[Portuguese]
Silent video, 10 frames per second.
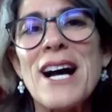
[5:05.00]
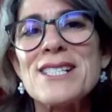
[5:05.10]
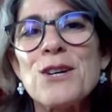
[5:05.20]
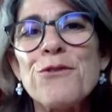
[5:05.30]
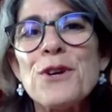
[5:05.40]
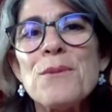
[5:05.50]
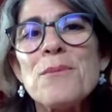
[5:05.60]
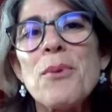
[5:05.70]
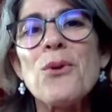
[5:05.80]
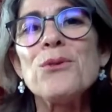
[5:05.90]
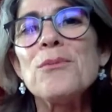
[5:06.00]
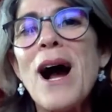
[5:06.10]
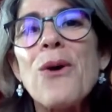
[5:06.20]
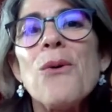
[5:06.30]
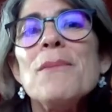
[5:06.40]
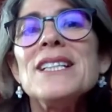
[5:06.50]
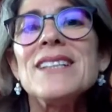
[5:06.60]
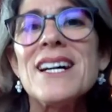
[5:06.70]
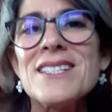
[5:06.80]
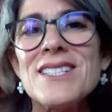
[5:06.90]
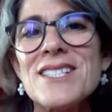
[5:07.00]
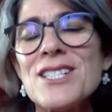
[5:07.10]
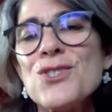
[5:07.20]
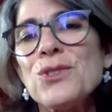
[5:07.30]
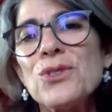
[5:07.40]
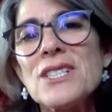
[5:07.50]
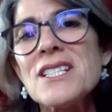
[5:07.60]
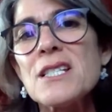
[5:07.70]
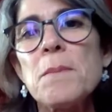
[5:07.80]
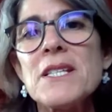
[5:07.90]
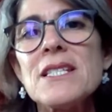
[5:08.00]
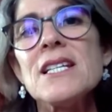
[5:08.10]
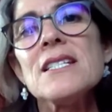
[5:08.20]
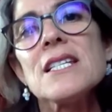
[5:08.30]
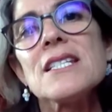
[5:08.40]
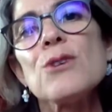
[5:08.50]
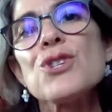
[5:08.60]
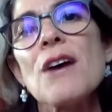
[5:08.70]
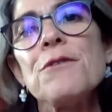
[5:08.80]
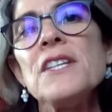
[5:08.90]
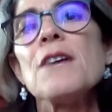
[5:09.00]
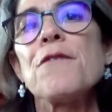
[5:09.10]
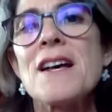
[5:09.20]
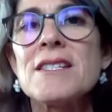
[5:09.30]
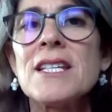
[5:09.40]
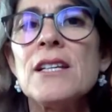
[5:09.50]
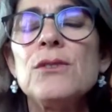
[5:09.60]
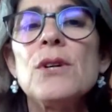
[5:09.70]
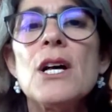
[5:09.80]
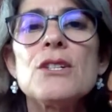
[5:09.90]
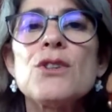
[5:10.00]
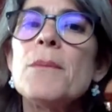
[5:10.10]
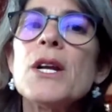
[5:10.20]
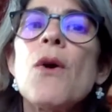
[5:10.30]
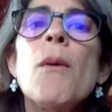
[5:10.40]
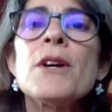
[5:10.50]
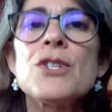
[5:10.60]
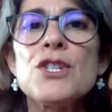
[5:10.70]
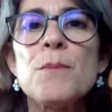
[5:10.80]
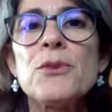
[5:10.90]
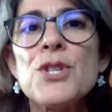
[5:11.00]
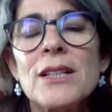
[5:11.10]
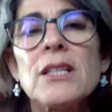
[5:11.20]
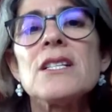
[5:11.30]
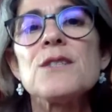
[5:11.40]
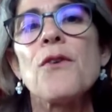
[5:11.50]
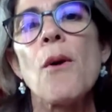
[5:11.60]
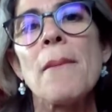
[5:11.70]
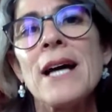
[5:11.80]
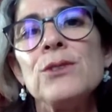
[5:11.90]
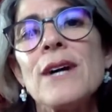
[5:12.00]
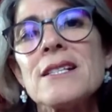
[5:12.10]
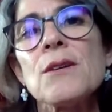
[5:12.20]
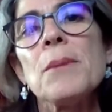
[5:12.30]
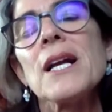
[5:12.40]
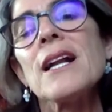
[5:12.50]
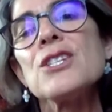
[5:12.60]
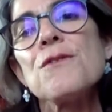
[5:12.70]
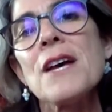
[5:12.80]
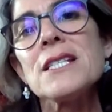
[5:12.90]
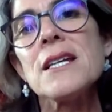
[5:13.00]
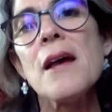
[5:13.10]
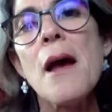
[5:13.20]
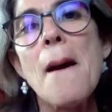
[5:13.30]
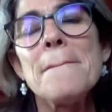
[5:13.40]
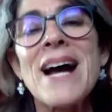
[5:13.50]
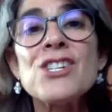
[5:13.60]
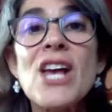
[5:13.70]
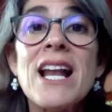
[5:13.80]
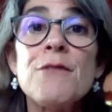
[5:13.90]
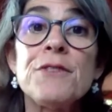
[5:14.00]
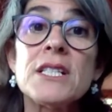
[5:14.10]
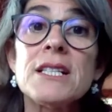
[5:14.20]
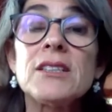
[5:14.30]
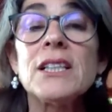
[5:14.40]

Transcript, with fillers: à educação foi um pouco uma culminância assim de todas as pesquisas que eu já vinha fazendo sobre como a gente podia transformar a educação para que ela tivesse mais relevância